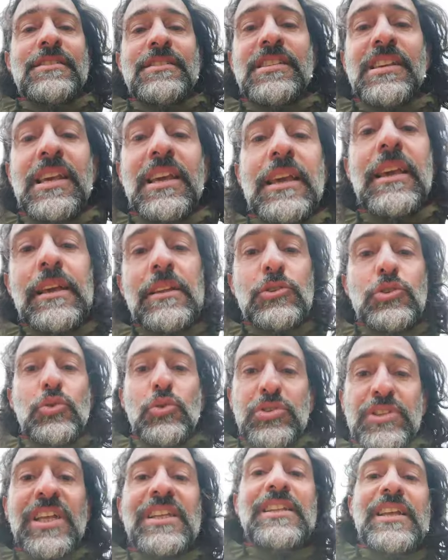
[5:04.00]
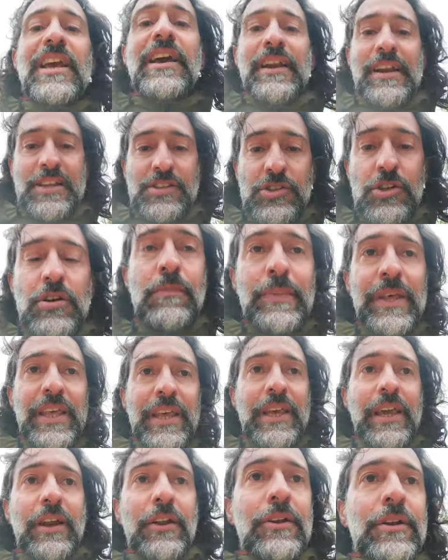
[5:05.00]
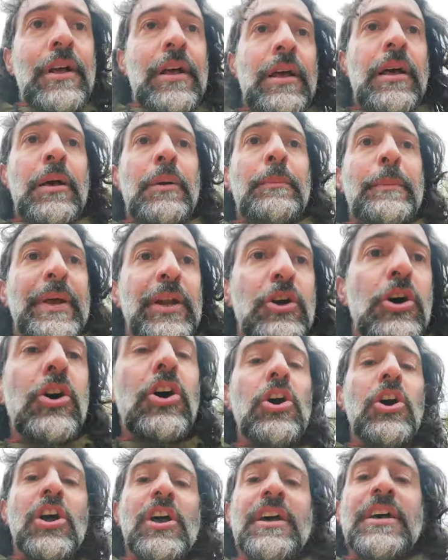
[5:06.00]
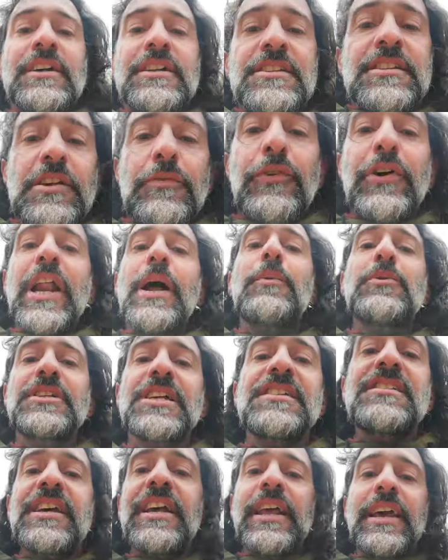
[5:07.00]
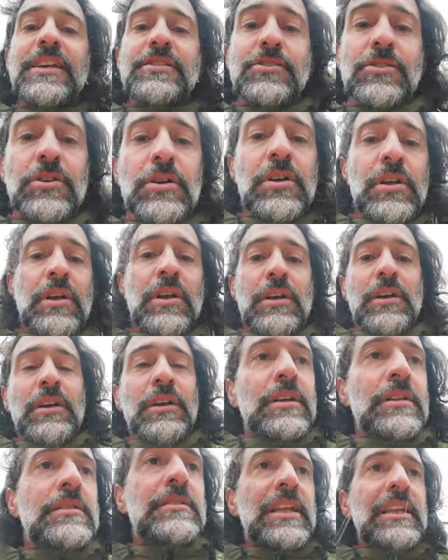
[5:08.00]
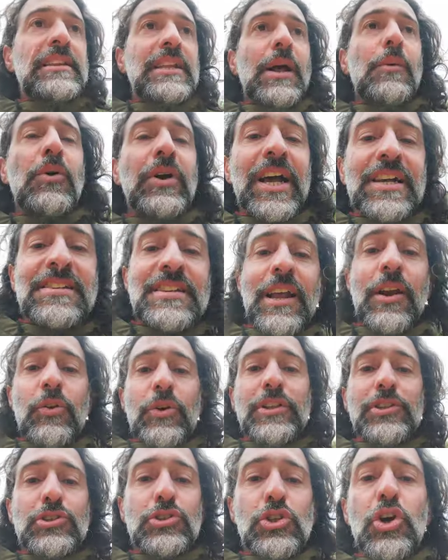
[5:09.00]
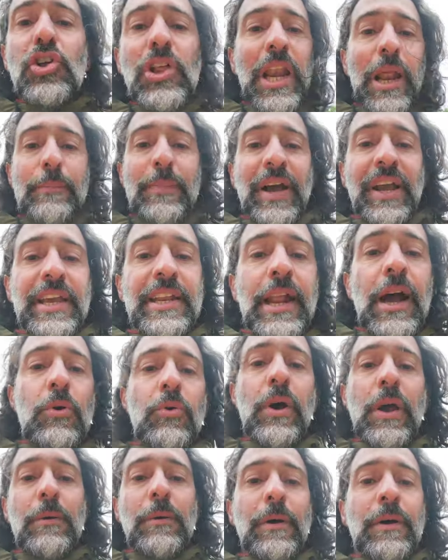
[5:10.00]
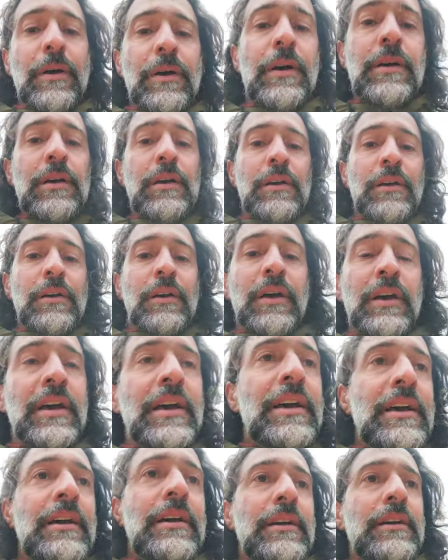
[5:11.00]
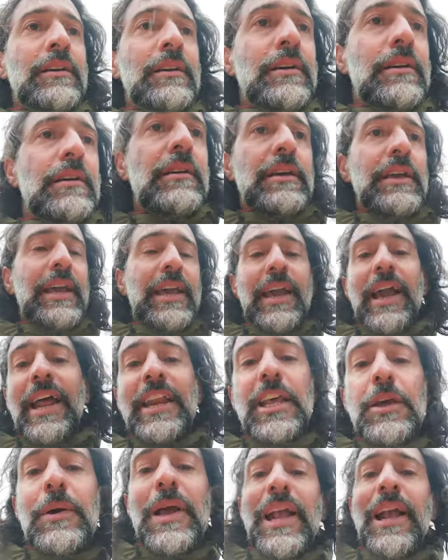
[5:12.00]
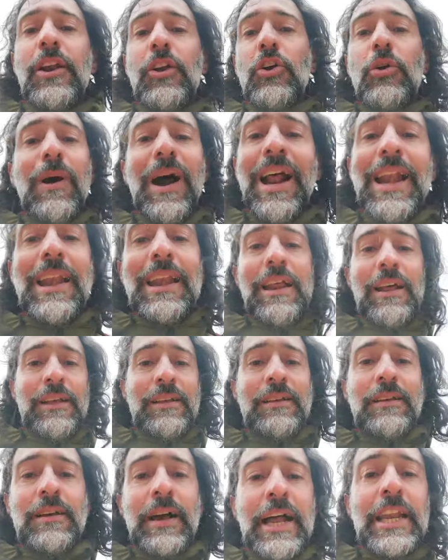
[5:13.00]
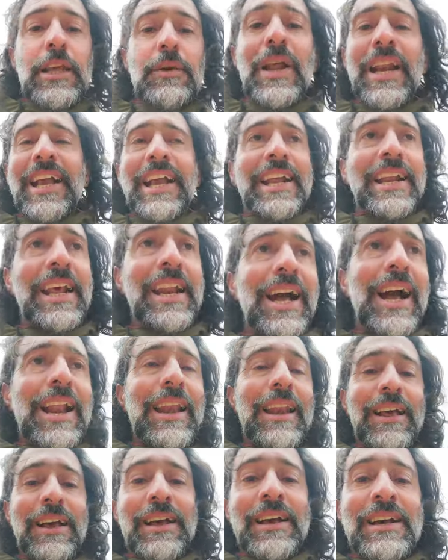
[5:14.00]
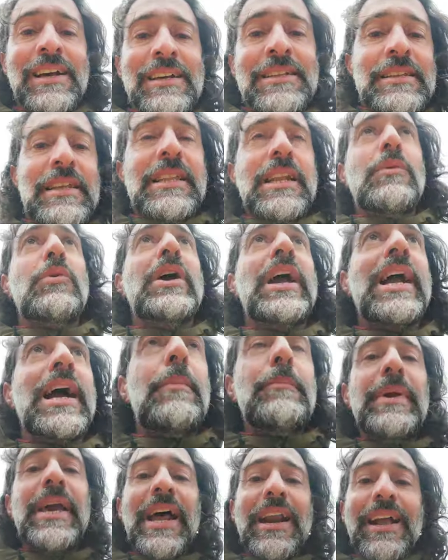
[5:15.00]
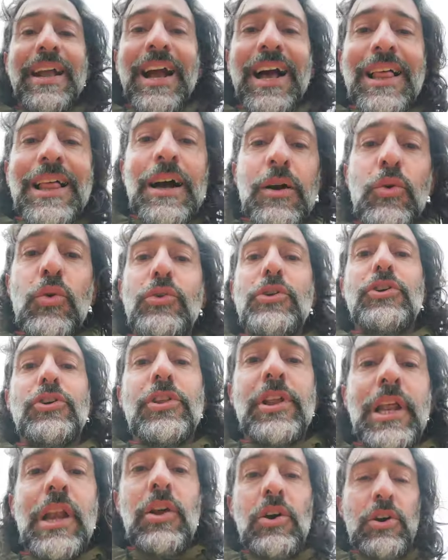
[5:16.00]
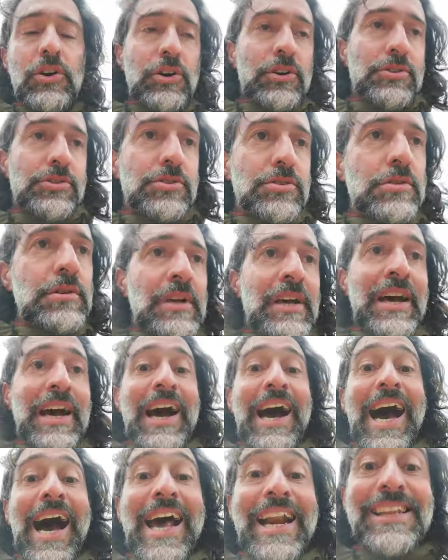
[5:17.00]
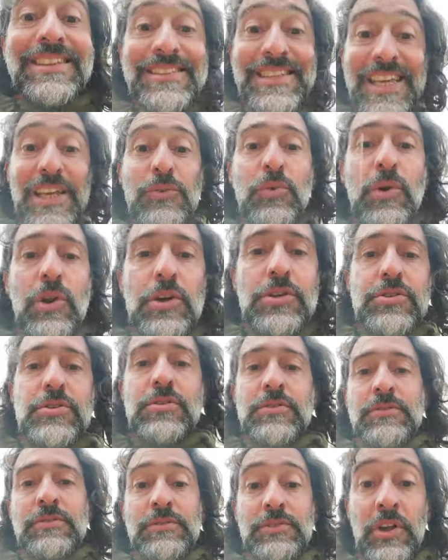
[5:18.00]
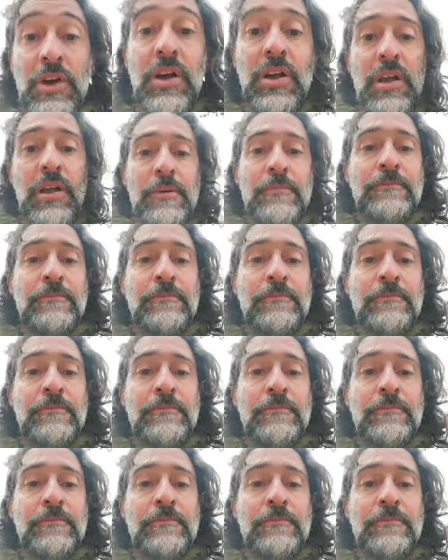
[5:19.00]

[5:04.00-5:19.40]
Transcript: si usted tiene razón, me dijeron, pero si fuéramos a hacer eso, tendríamos que hacerlo en toda la página web, eh, a nivel global, a nivel general. Tendríamos que cambiar cada uno de los artículos, ¿no?